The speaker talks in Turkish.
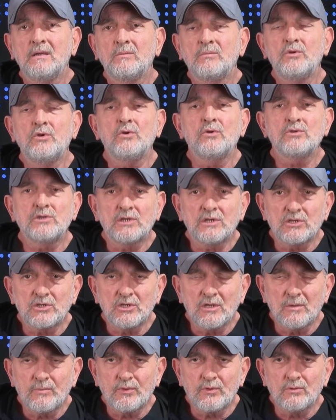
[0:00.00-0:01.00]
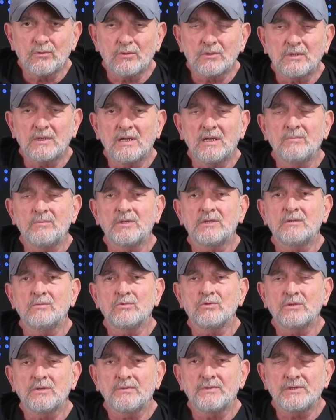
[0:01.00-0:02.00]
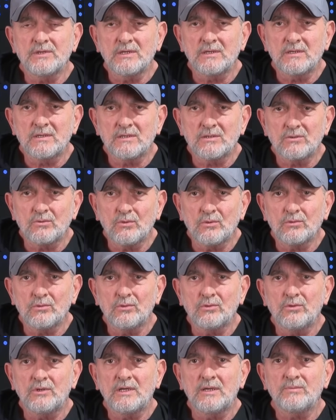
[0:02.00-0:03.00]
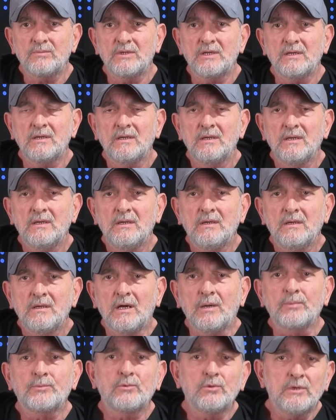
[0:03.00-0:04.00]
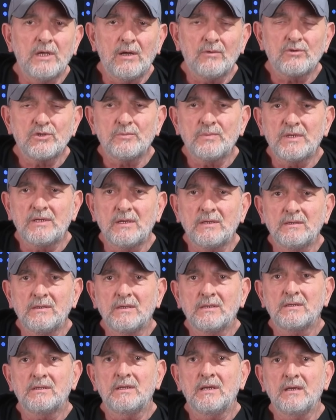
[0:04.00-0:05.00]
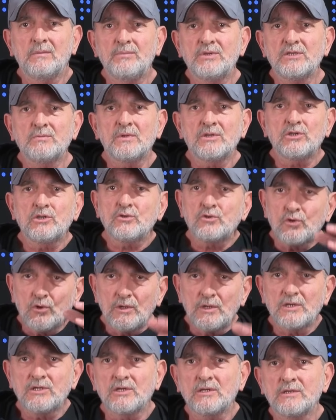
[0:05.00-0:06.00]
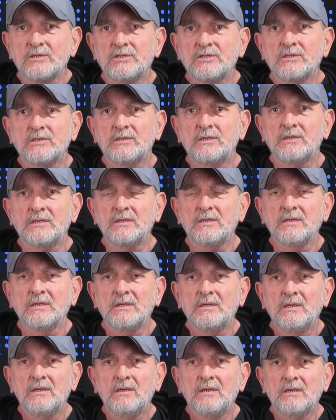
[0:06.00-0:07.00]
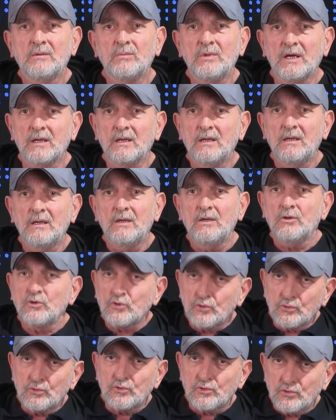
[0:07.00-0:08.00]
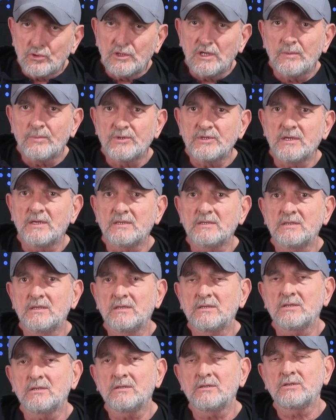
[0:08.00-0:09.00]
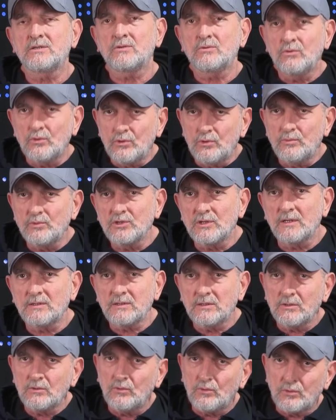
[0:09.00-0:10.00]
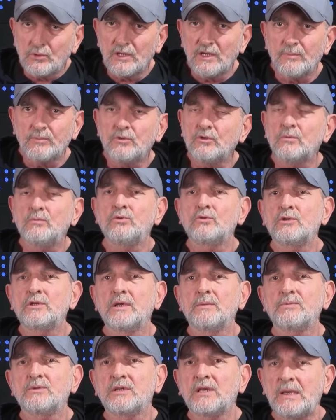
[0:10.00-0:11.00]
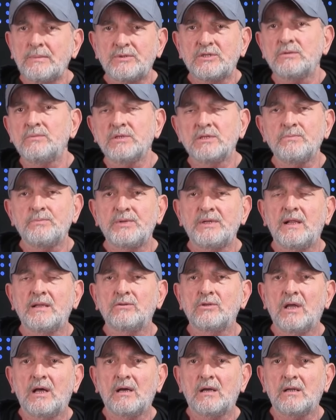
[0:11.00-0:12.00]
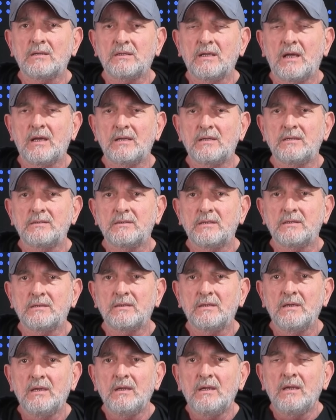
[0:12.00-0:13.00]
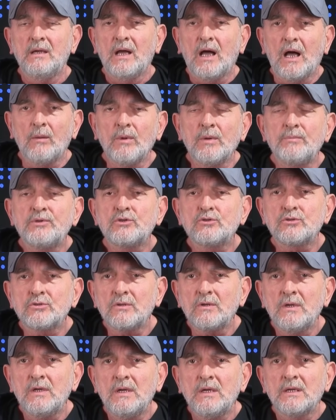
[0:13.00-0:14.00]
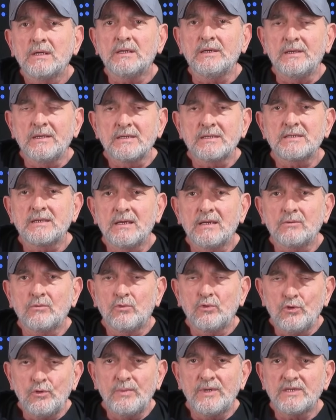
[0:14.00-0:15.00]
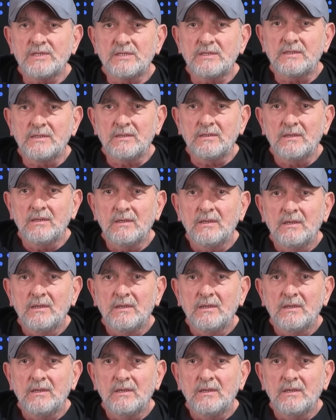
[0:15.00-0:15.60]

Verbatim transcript: bir önceki şampiyonlukta rahmetli Mustafa Cengiz'in olduğu dönemde Abdullah Avcı bana anlattı ya biz maçı şöyle çalıştık dedi şunu şunu yapacağız diye çalıştık. Golümüzü attık, onu yaptık, bunu yaptık. Hepsi bizim plan da dahilindeydi. Ama biz Galatasaray kulübesinin